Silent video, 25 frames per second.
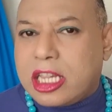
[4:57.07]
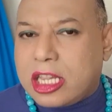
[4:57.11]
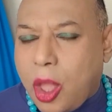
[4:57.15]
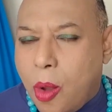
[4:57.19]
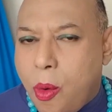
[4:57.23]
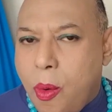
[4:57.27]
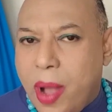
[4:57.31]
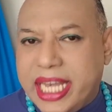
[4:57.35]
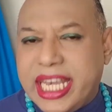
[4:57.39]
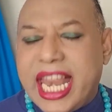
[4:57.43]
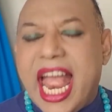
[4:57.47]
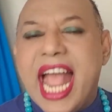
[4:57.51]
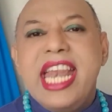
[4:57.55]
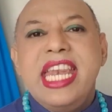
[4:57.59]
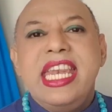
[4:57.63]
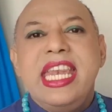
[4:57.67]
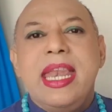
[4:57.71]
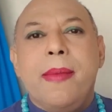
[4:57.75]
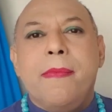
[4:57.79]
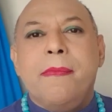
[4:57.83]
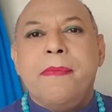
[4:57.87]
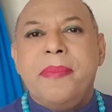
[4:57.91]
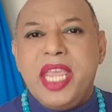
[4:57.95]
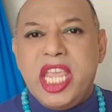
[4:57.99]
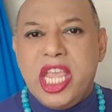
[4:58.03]
ตัวท่าน
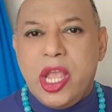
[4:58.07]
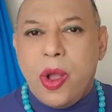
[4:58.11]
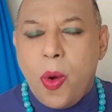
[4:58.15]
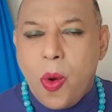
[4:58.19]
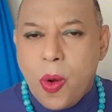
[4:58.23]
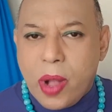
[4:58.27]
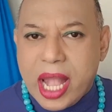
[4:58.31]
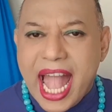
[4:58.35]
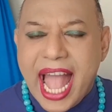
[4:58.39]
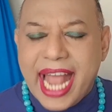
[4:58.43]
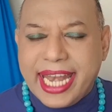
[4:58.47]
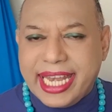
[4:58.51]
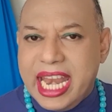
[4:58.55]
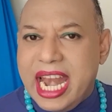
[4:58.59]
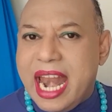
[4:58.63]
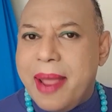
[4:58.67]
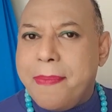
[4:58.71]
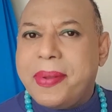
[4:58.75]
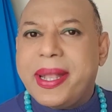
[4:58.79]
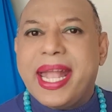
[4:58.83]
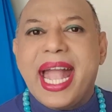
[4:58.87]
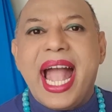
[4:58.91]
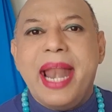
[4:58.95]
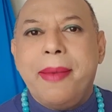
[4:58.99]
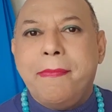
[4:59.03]
มีโอกาสได้รับ
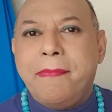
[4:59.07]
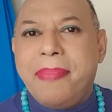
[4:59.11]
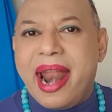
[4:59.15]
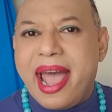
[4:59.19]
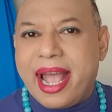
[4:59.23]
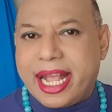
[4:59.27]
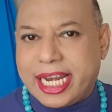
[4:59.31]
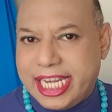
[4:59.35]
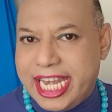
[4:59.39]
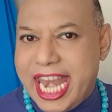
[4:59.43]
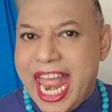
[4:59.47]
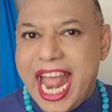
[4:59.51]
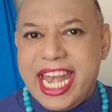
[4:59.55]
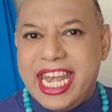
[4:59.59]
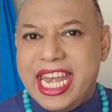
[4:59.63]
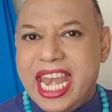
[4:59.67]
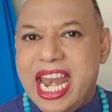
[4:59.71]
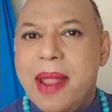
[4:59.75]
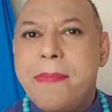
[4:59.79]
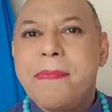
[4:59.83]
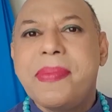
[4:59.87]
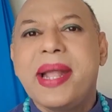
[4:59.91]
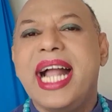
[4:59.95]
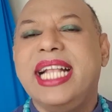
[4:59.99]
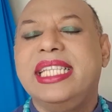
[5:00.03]
การผลักดันได้
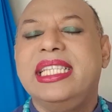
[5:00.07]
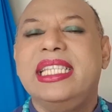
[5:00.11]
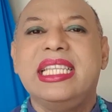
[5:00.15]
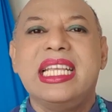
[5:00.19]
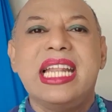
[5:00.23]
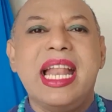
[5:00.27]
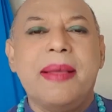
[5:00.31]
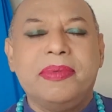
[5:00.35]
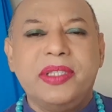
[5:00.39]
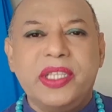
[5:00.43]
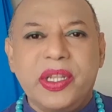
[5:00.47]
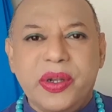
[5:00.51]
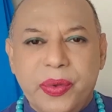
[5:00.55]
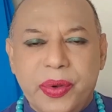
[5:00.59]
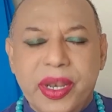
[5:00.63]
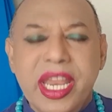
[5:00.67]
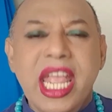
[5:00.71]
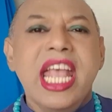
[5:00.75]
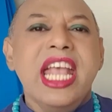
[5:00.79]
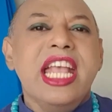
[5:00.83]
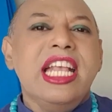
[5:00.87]
รับการสนับสนุน